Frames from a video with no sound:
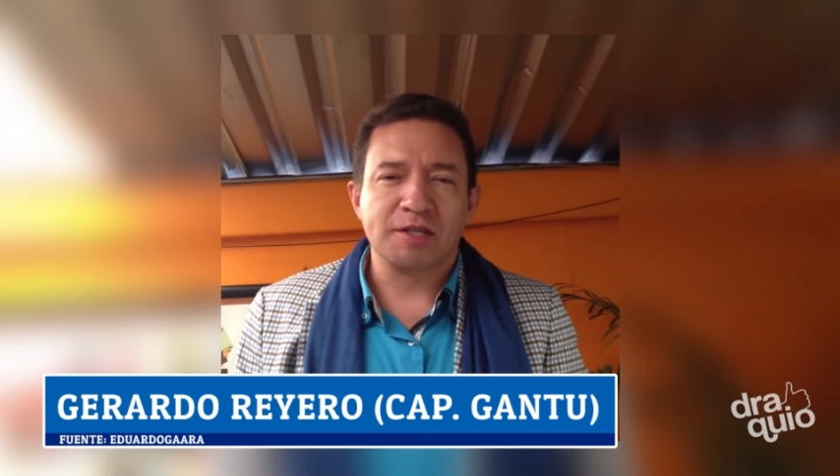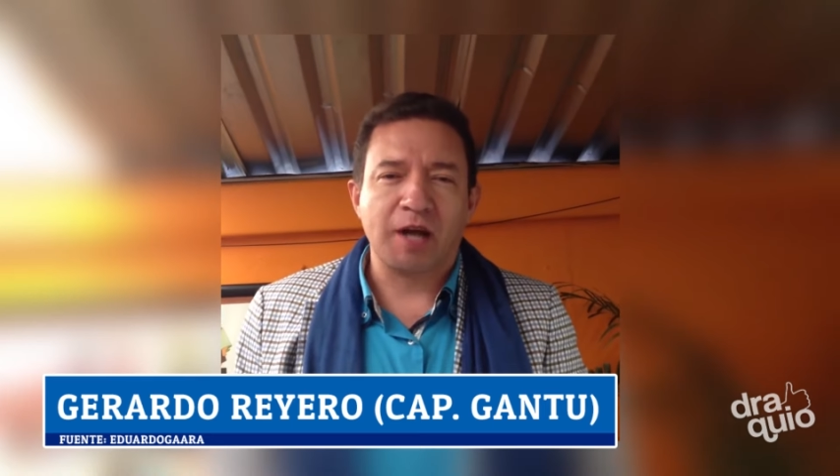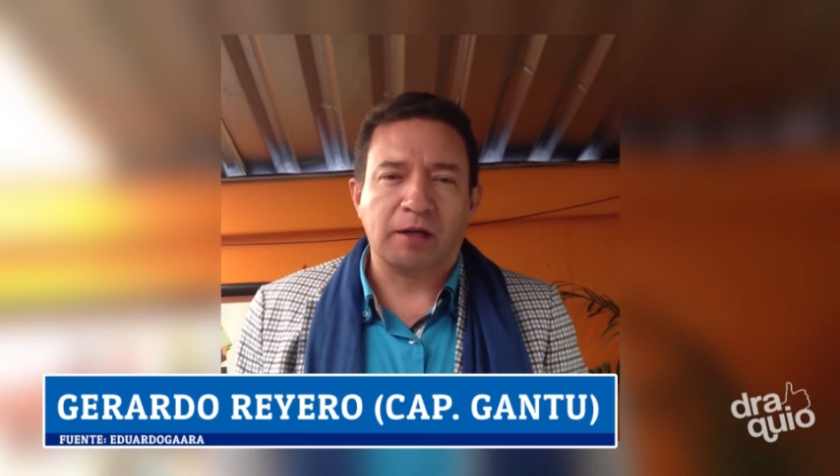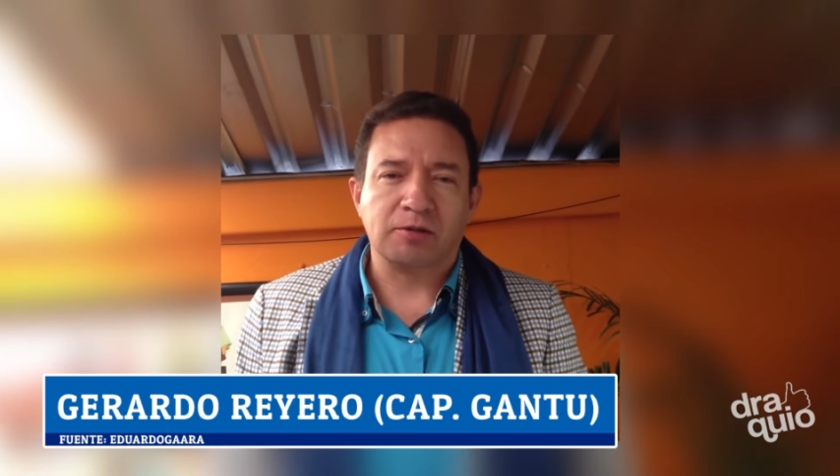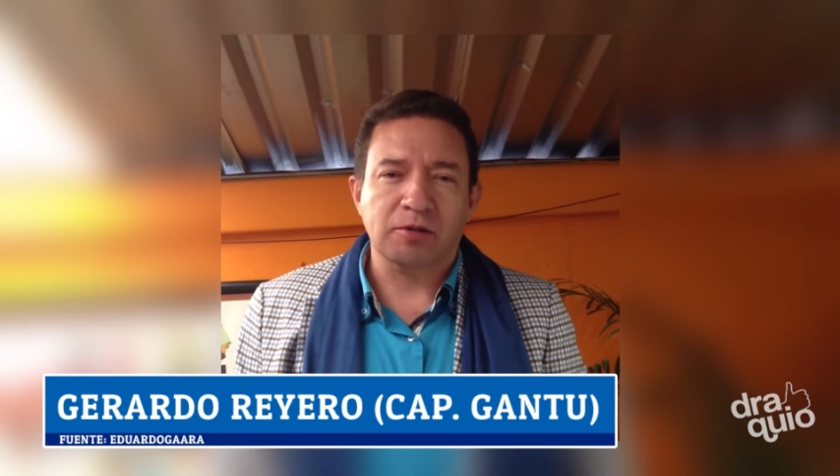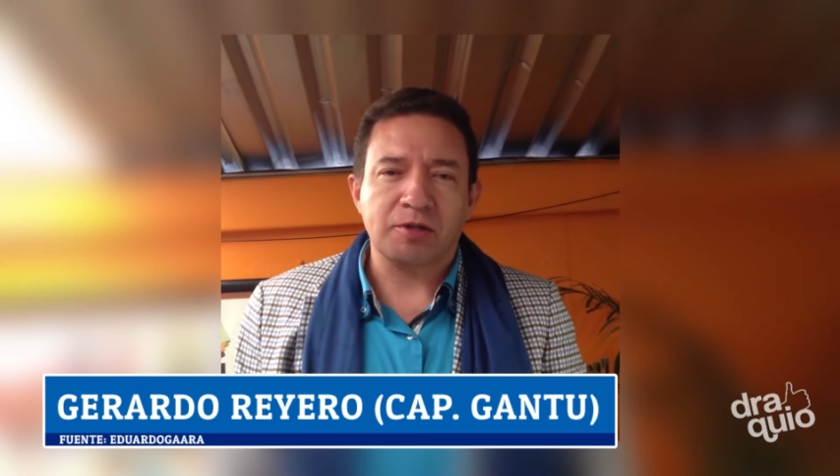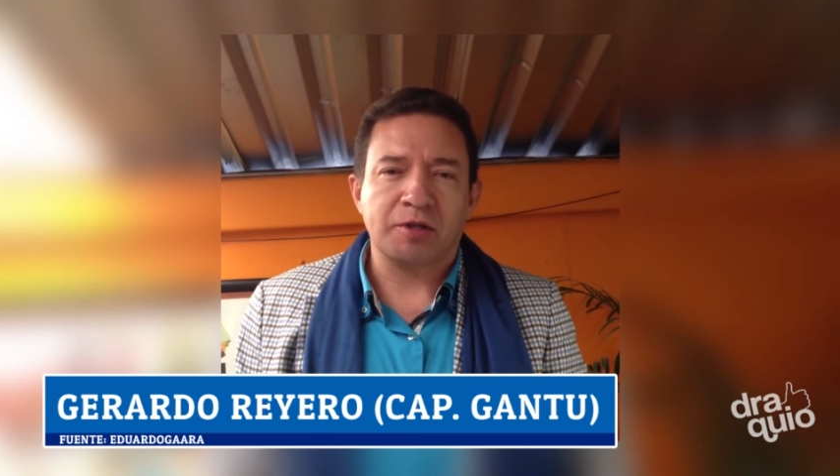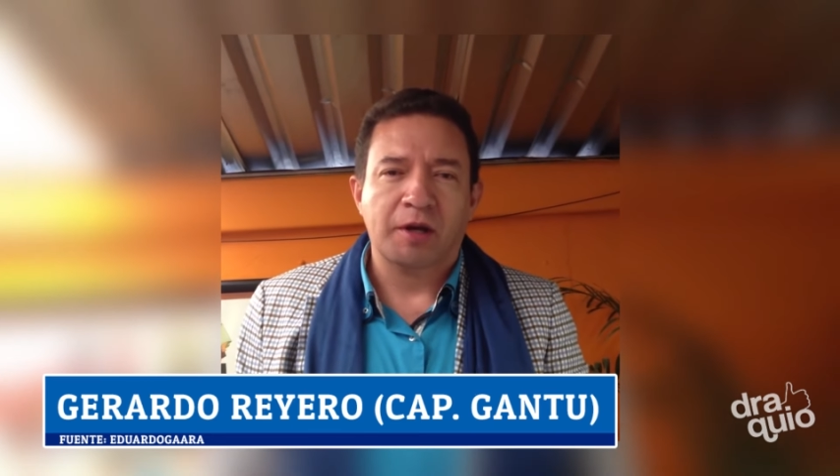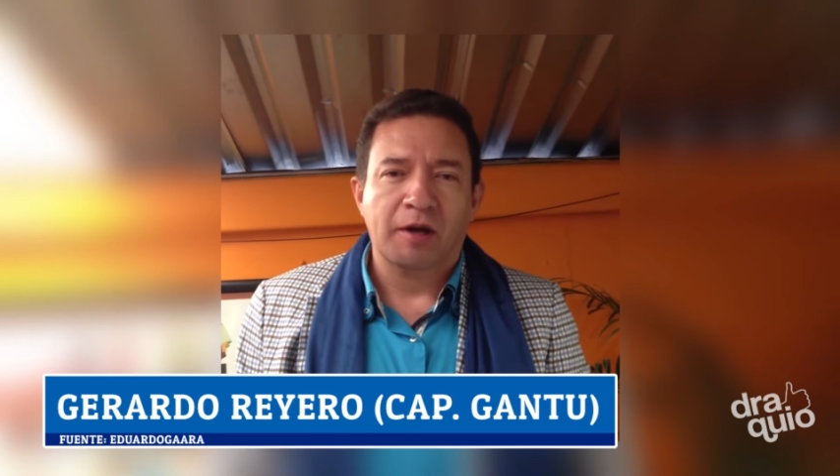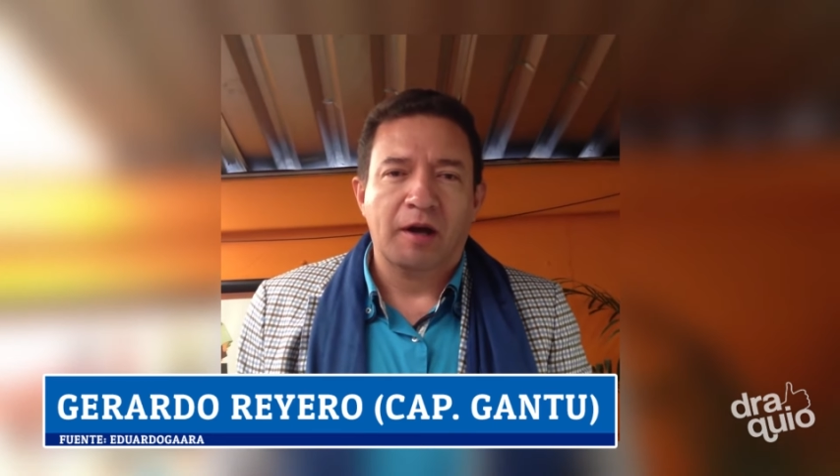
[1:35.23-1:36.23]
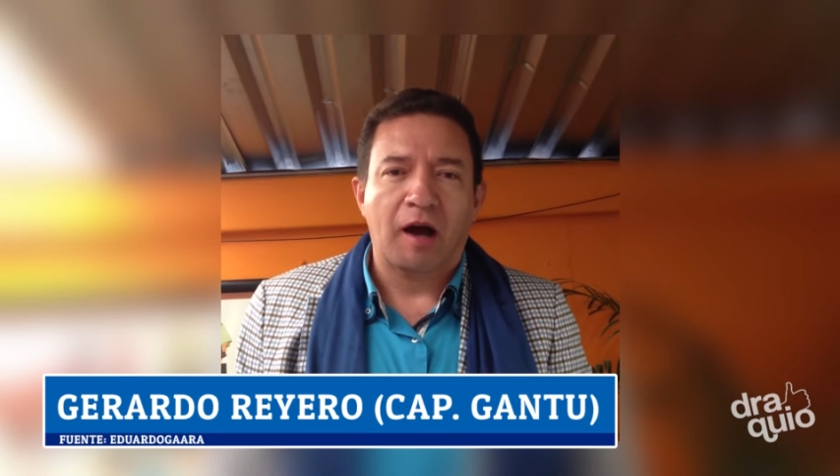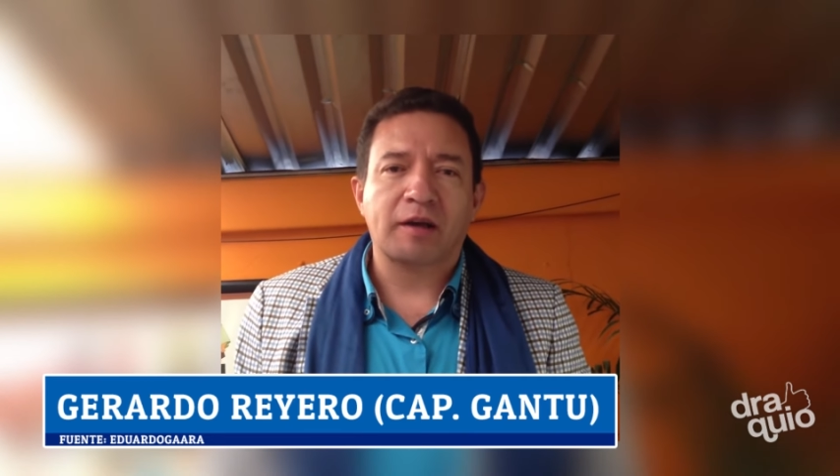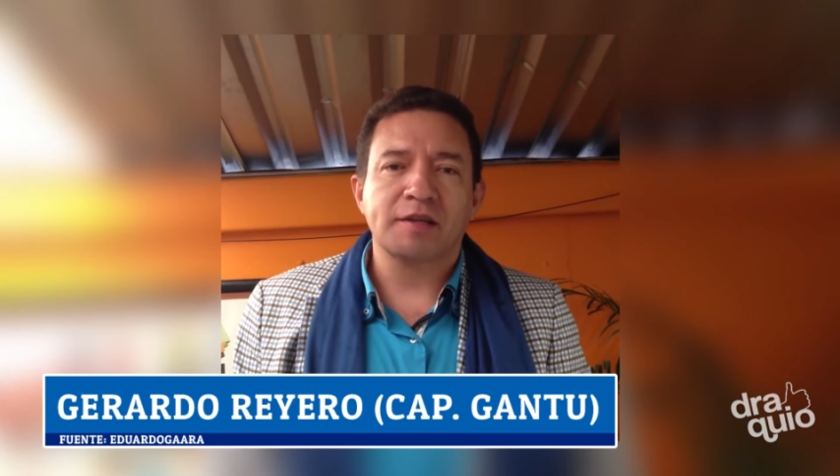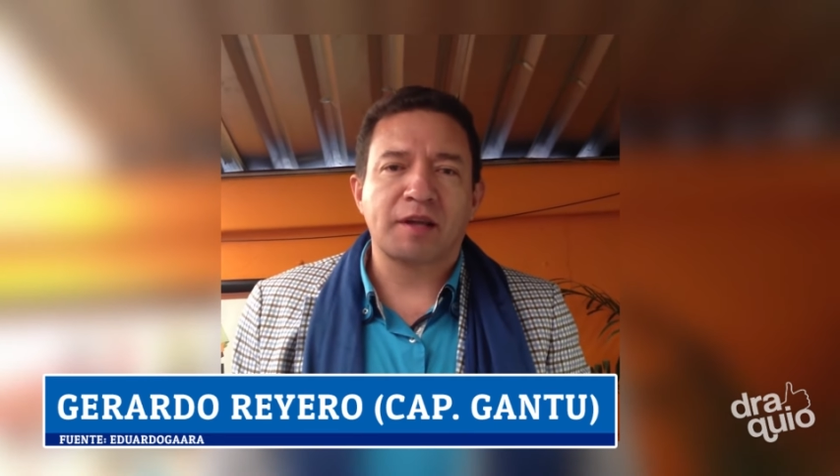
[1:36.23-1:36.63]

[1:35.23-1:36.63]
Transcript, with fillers: insectos. Aquí